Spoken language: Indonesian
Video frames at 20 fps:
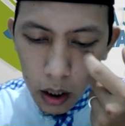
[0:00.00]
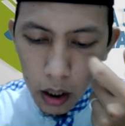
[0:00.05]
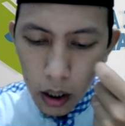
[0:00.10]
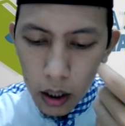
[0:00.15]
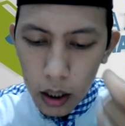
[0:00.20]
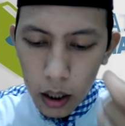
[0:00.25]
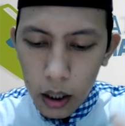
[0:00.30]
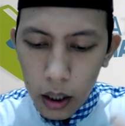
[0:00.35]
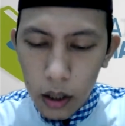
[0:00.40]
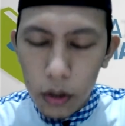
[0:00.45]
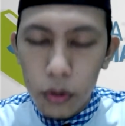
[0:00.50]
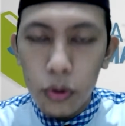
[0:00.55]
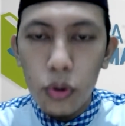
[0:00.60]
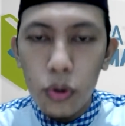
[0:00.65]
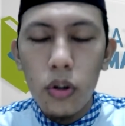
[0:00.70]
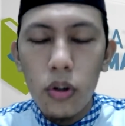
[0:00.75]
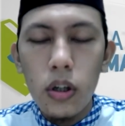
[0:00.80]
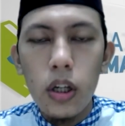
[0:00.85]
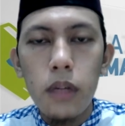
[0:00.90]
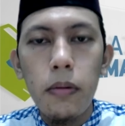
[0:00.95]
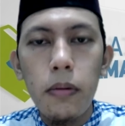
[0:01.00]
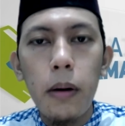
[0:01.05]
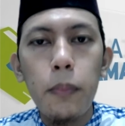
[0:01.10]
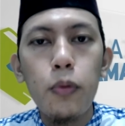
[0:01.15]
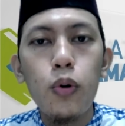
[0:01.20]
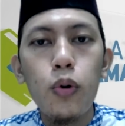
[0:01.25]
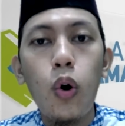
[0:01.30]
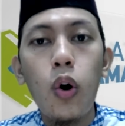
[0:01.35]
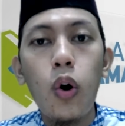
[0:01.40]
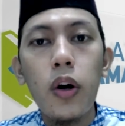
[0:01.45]
uh, untuk 50
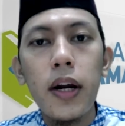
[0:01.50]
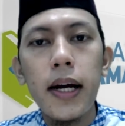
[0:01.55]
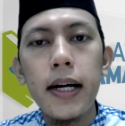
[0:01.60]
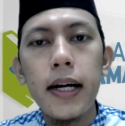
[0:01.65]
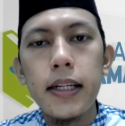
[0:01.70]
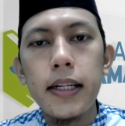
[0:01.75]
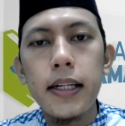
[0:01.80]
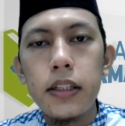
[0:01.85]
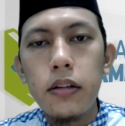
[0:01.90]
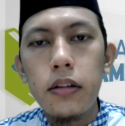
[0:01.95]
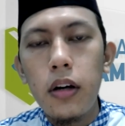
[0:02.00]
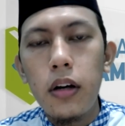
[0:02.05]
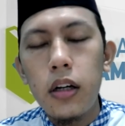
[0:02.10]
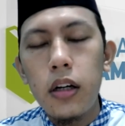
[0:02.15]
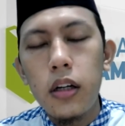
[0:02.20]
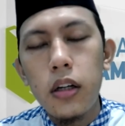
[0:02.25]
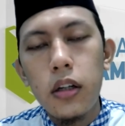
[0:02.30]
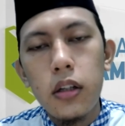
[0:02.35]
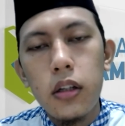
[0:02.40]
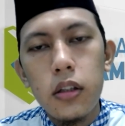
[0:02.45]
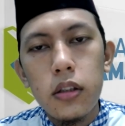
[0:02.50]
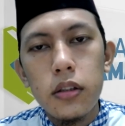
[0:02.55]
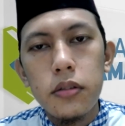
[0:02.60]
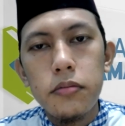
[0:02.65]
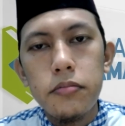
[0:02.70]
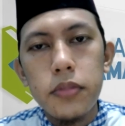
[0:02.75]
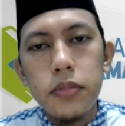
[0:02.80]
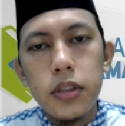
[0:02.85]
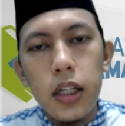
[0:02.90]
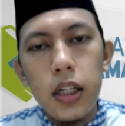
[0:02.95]
orang gitu ya.
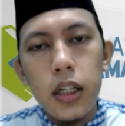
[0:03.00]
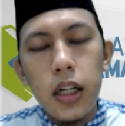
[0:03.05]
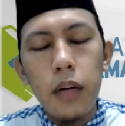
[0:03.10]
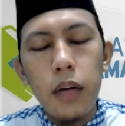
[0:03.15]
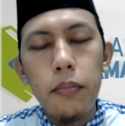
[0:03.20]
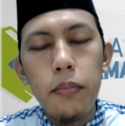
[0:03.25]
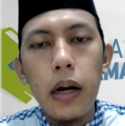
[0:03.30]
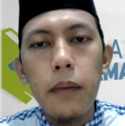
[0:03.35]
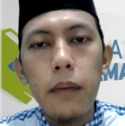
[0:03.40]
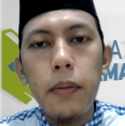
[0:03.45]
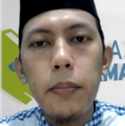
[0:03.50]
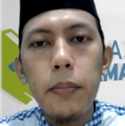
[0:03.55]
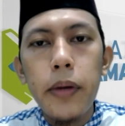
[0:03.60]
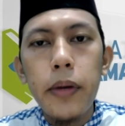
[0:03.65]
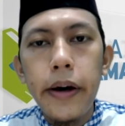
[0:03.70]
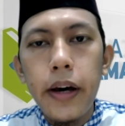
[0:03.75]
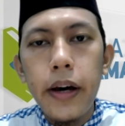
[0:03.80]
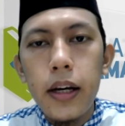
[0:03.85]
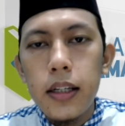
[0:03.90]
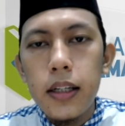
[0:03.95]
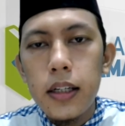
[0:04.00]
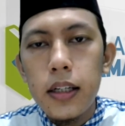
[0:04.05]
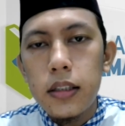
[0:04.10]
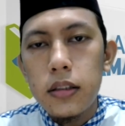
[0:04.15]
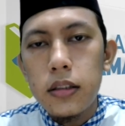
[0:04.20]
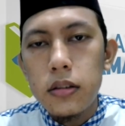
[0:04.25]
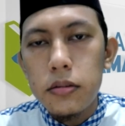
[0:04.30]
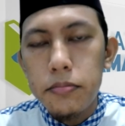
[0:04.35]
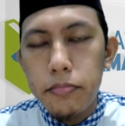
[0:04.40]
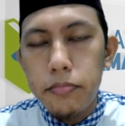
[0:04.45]
Misalkan berapa biayanya
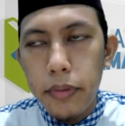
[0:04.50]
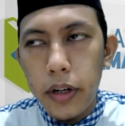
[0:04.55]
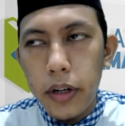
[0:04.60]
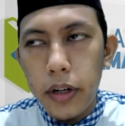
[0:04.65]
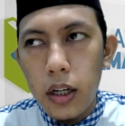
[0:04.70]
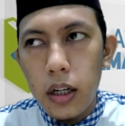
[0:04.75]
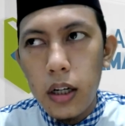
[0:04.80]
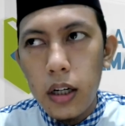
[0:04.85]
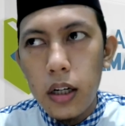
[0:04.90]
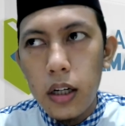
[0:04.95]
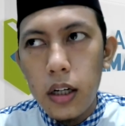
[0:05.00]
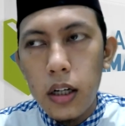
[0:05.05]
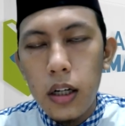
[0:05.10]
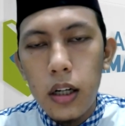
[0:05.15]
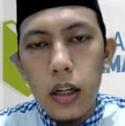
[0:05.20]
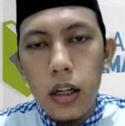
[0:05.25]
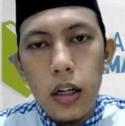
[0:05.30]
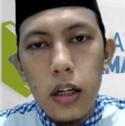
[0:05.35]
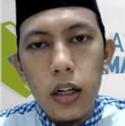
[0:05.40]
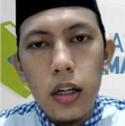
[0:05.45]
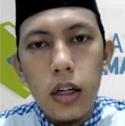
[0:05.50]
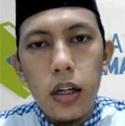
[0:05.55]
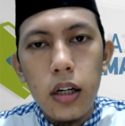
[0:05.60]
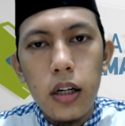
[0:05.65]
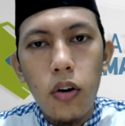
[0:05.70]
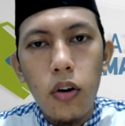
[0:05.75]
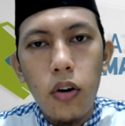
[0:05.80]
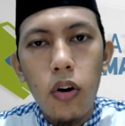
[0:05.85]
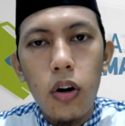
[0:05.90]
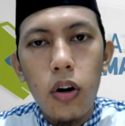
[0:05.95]
per
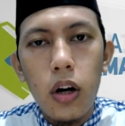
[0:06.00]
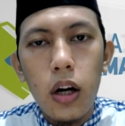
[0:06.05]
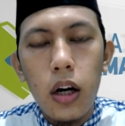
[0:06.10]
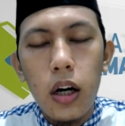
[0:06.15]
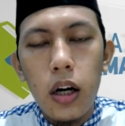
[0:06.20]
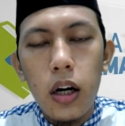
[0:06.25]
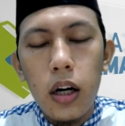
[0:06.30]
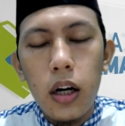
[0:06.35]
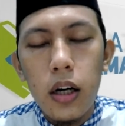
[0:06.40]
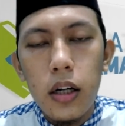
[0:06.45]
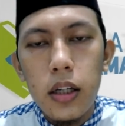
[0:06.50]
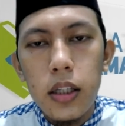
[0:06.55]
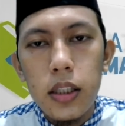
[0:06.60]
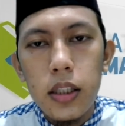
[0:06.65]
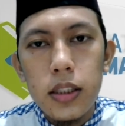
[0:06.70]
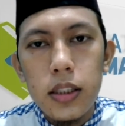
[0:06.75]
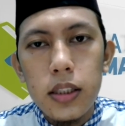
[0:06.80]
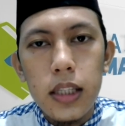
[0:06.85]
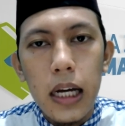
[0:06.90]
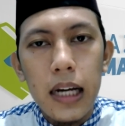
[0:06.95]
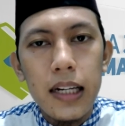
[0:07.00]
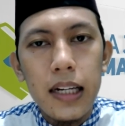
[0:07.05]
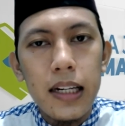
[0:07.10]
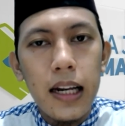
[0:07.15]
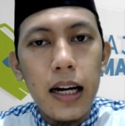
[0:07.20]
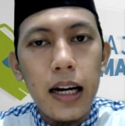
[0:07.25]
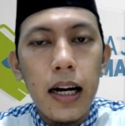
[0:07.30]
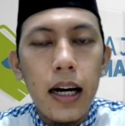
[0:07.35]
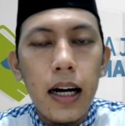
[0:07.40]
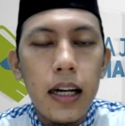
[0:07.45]
eh, sekali
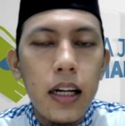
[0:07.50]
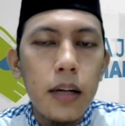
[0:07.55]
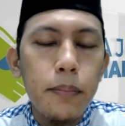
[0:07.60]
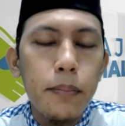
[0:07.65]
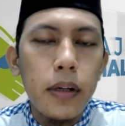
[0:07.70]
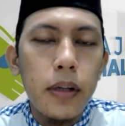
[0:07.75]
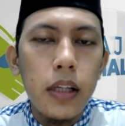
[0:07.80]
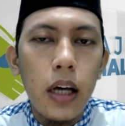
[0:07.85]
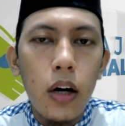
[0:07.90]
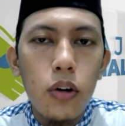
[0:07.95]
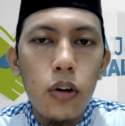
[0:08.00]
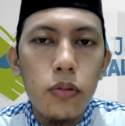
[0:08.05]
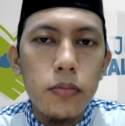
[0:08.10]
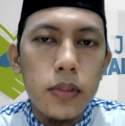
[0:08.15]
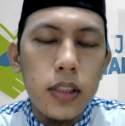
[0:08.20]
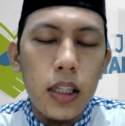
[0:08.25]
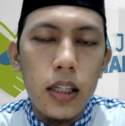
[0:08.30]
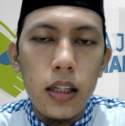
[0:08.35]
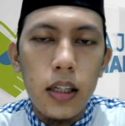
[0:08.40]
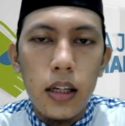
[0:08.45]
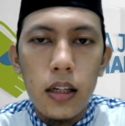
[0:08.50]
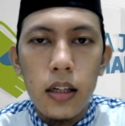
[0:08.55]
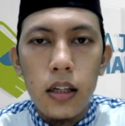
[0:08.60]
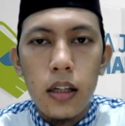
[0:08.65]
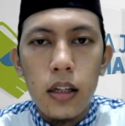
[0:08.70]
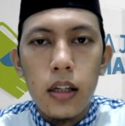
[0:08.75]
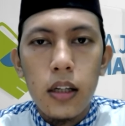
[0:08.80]
langganan per tahun misalkan.